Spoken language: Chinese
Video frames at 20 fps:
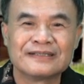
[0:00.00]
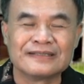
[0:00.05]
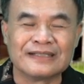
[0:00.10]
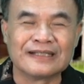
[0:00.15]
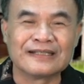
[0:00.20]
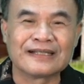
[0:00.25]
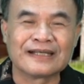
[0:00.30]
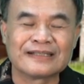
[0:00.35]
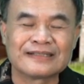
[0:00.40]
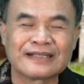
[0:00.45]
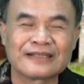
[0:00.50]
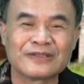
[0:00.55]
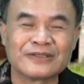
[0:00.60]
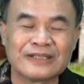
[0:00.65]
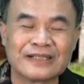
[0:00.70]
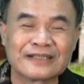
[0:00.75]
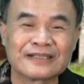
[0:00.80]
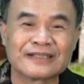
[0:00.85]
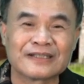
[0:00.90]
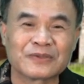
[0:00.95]
原来他有
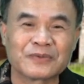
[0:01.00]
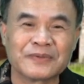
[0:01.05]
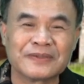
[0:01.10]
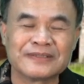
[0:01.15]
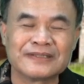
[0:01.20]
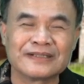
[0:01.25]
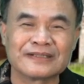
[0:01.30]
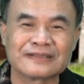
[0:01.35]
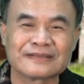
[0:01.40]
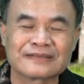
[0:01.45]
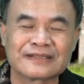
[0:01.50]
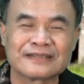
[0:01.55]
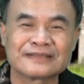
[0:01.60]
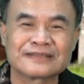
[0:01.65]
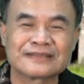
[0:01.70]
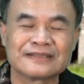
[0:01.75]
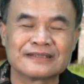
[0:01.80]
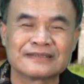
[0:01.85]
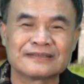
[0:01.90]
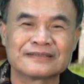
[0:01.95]
严格的规定，但
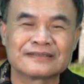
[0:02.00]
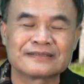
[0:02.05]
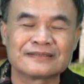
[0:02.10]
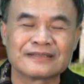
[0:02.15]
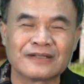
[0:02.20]
是呢，